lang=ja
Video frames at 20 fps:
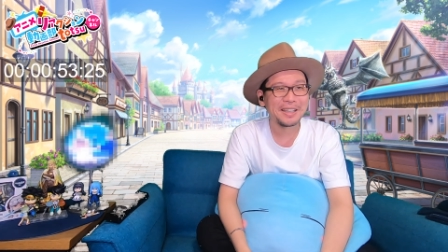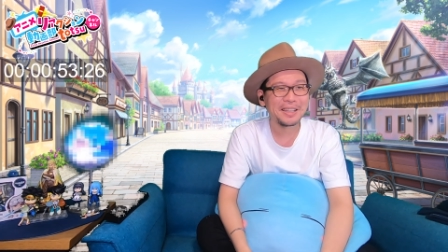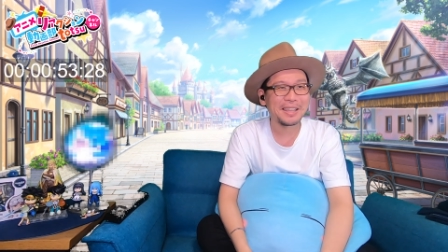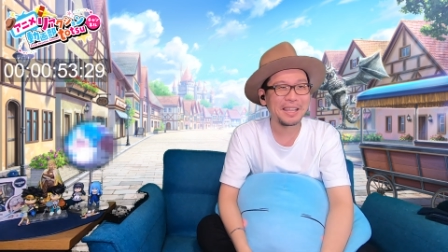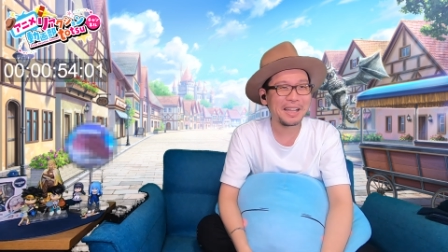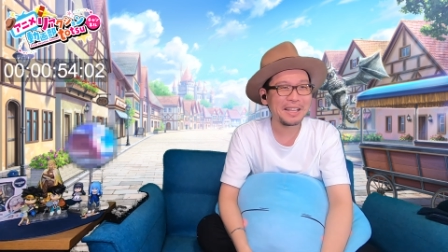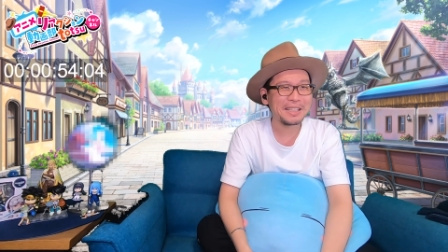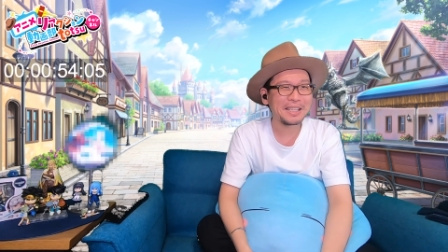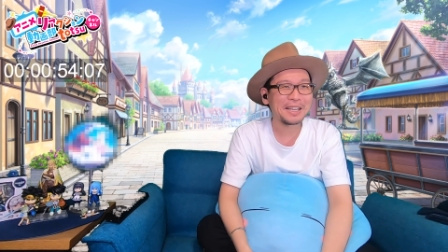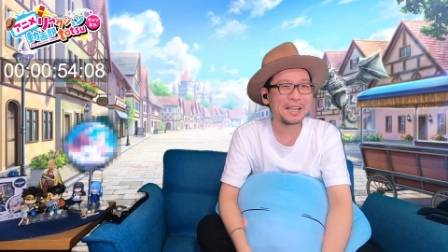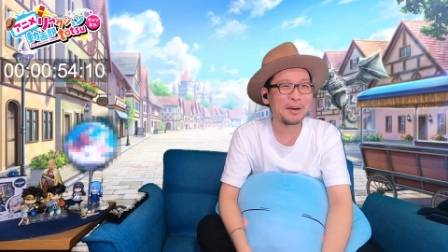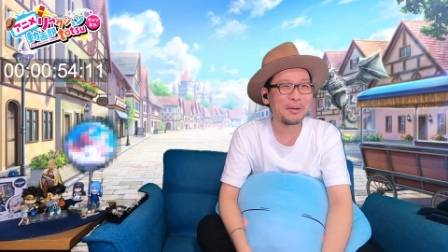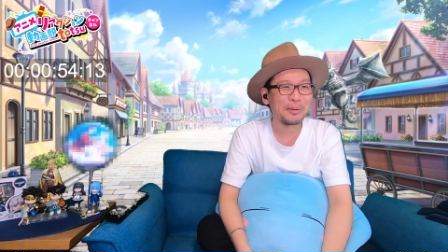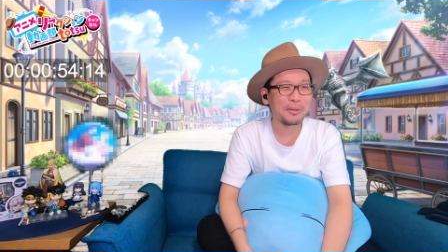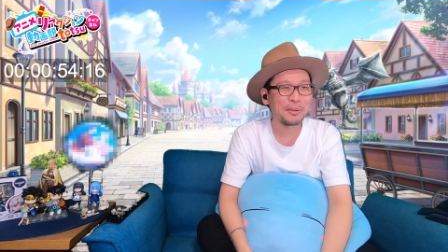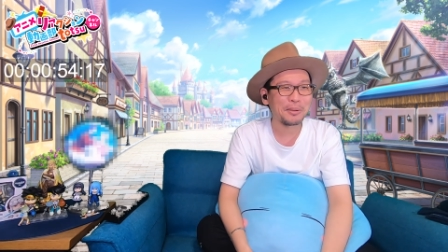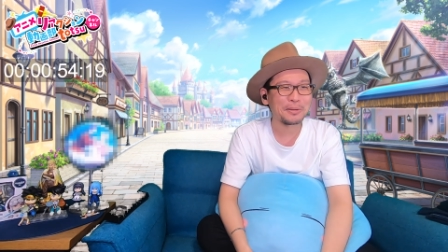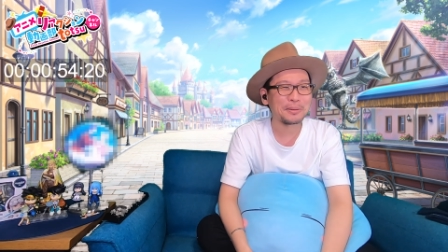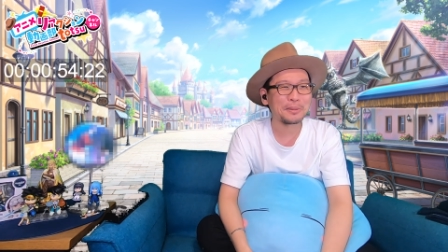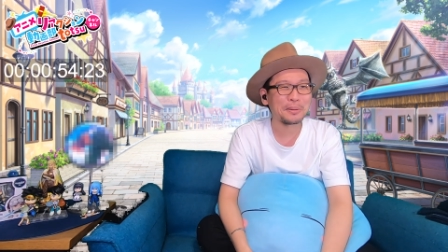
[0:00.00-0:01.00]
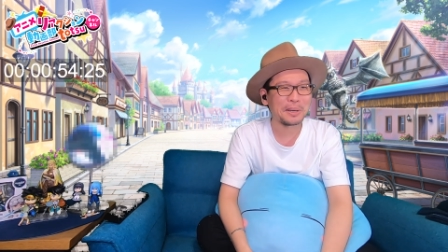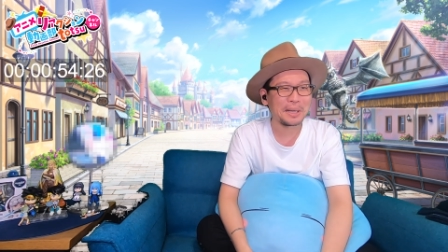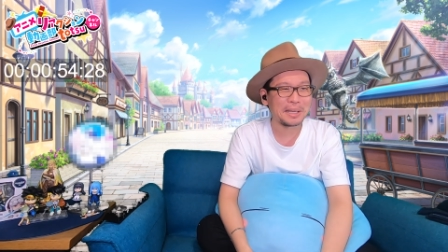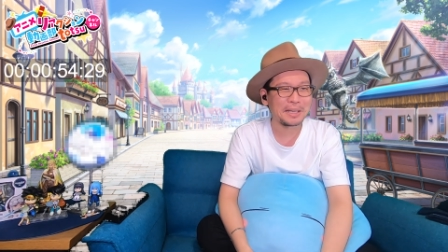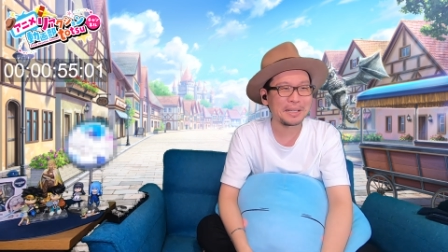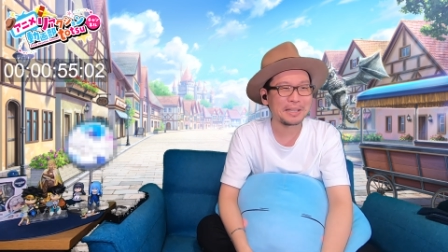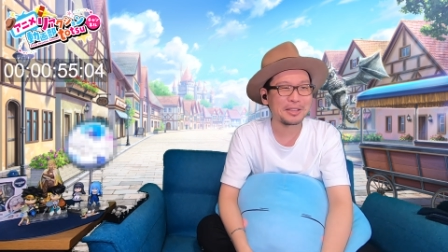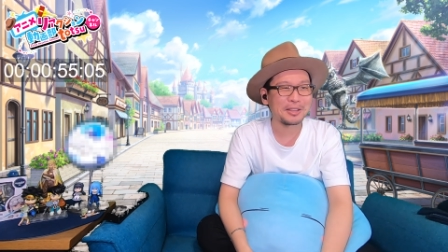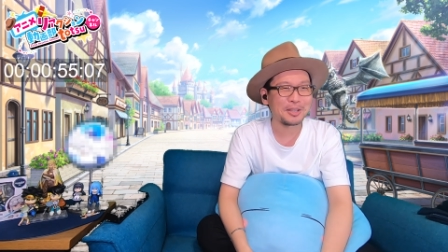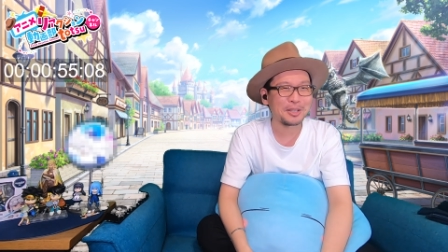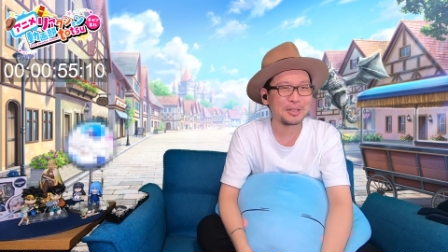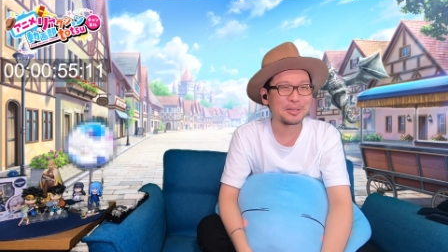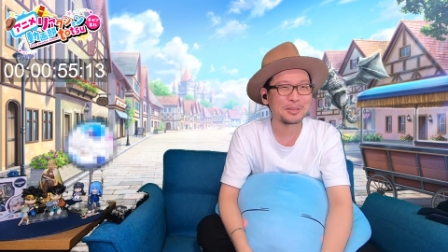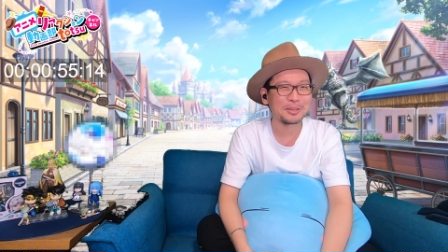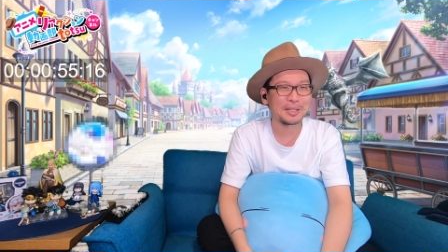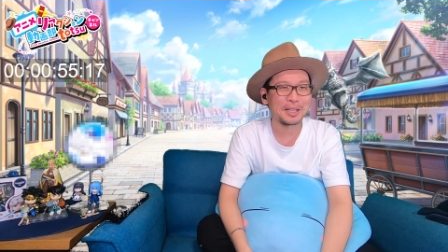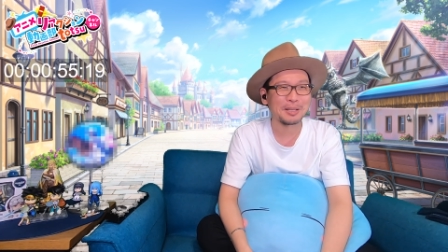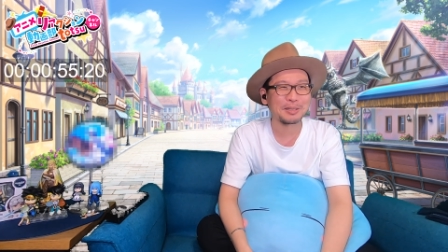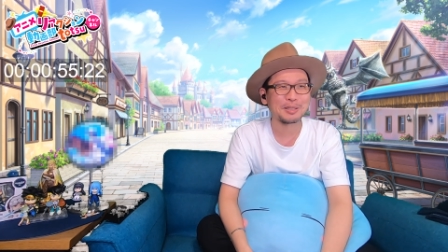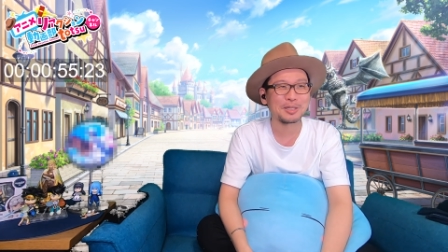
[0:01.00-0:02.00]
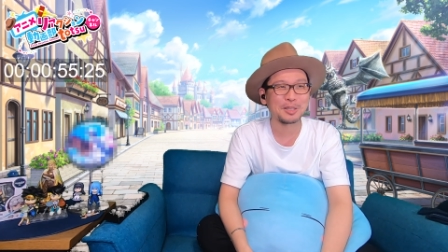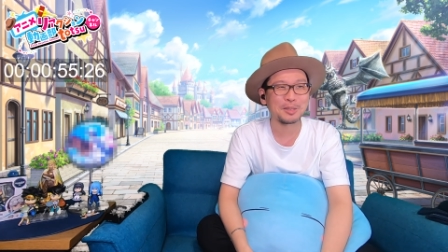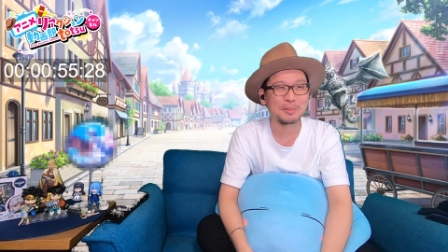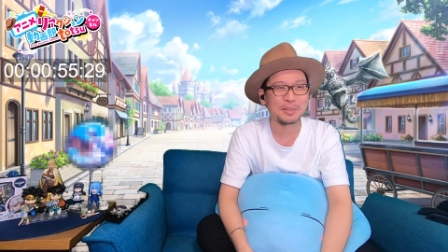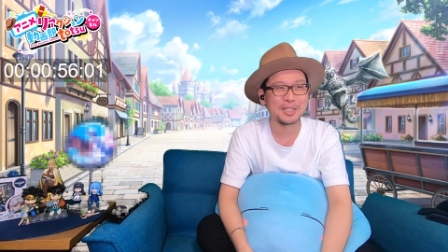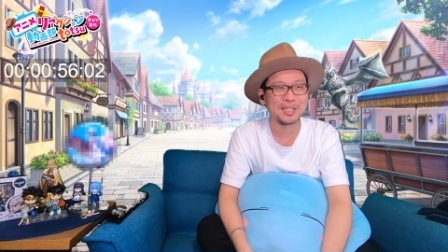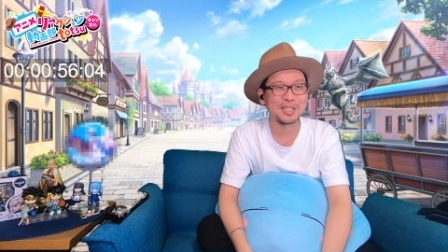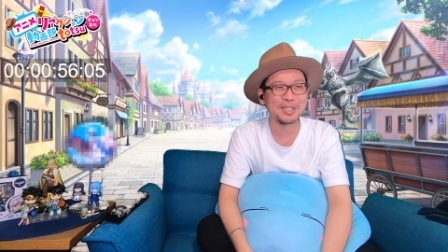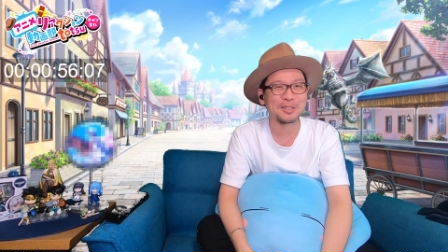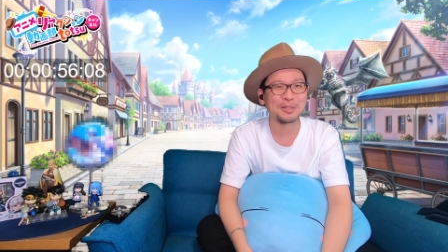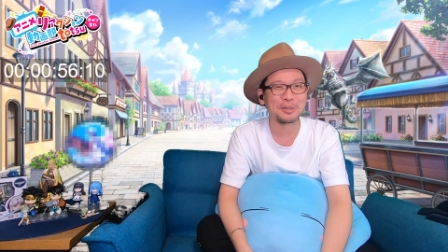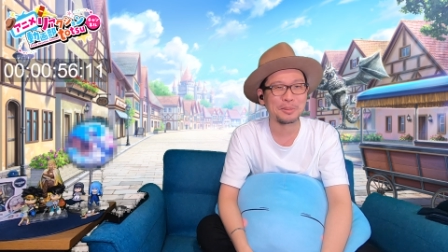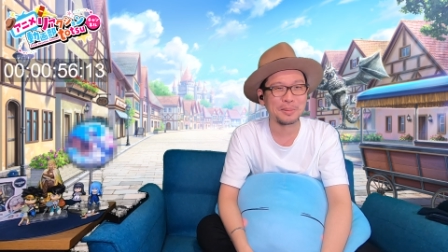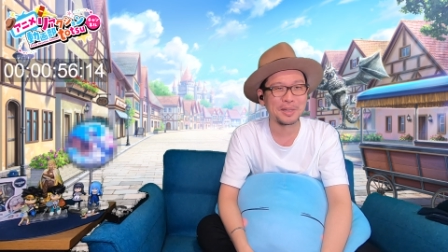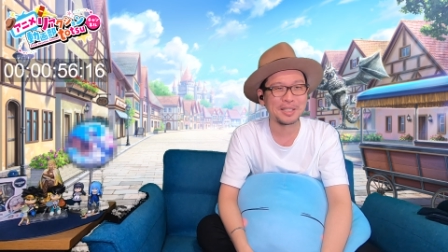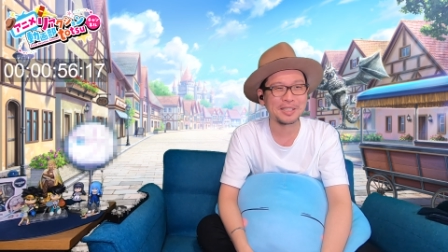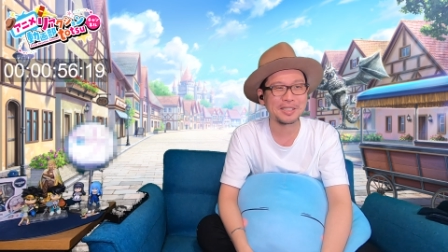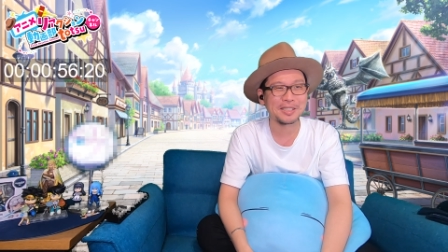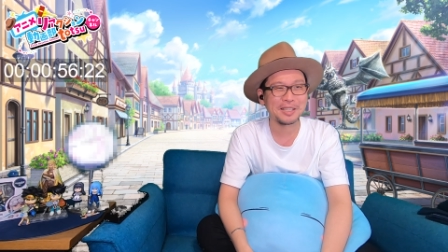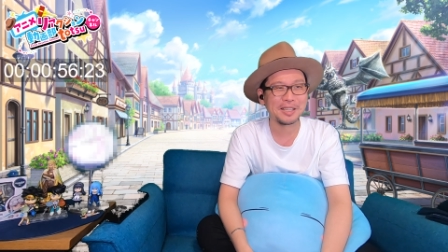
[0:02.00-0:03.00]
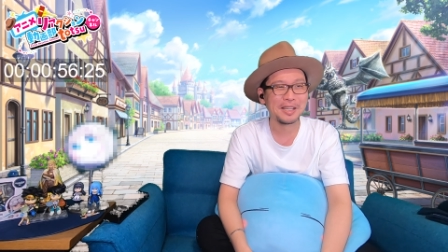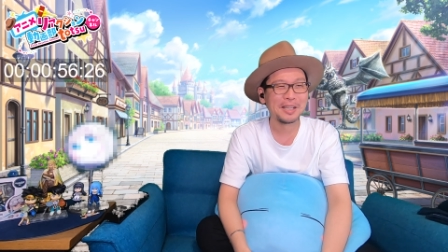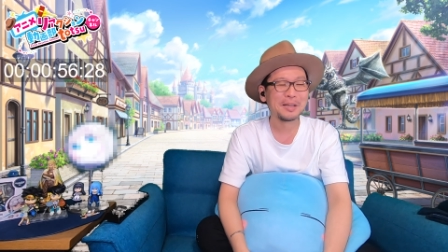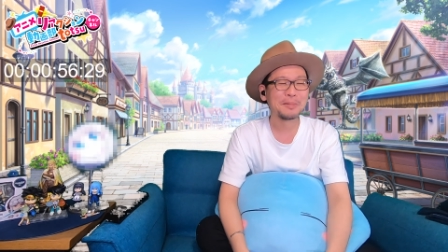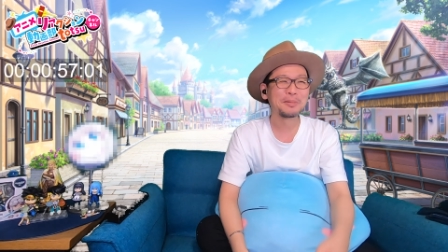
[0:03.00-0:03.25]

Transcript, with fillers: 何が起こるのかなっていうのを楽しみにしております。